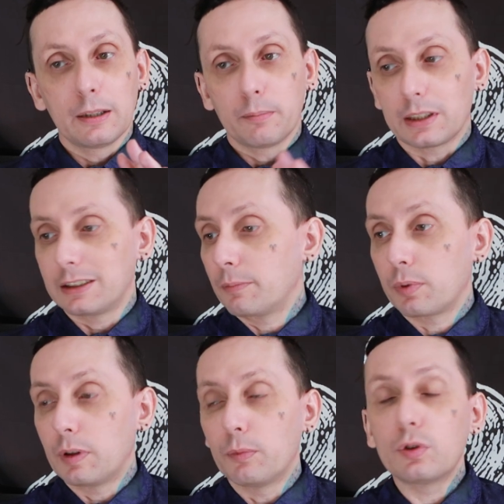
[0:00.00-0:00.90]
Por
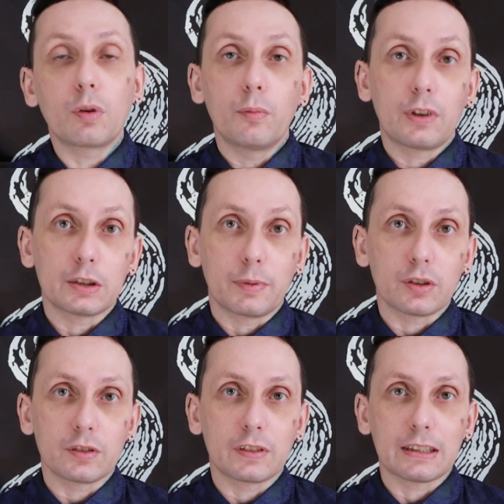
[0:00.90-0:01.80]
exemplo, é muito comum que as
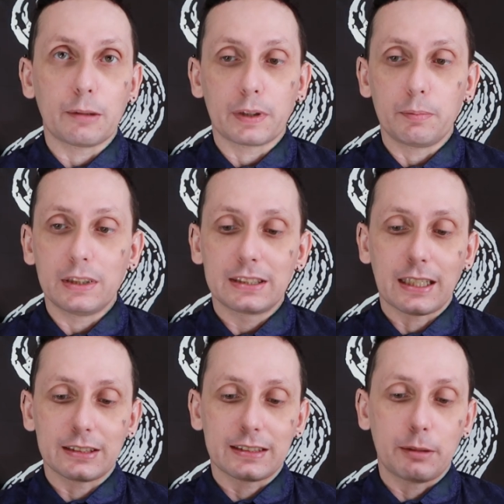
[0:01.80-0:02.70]
pessoas fiquem deprimidas se
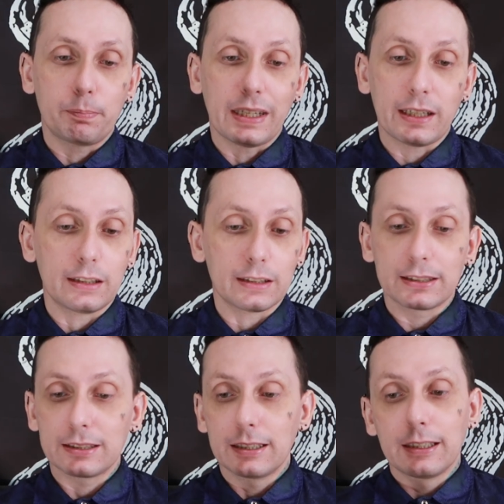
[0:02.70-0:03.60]
elas têm perdas